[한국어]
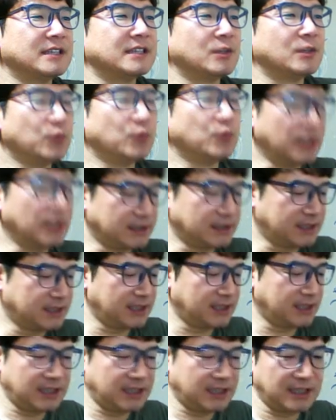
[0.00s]
우리
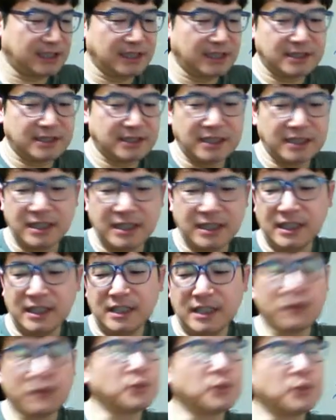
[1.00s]
같이
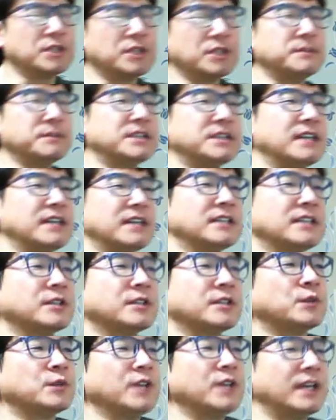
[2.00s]
실기도 시험을 쳐야 되는
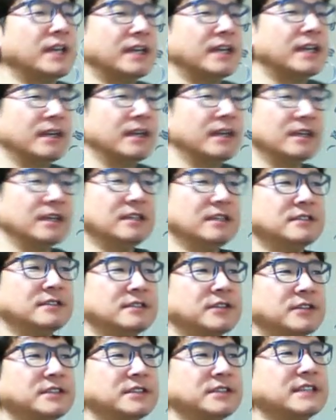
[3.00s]
경우에 이런
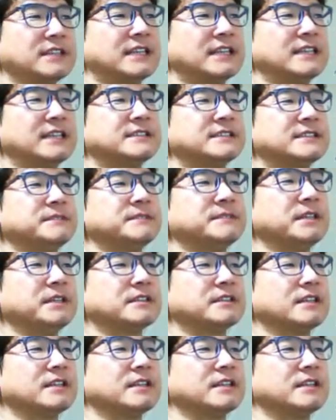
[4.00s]
정리가 잘 돼 있으면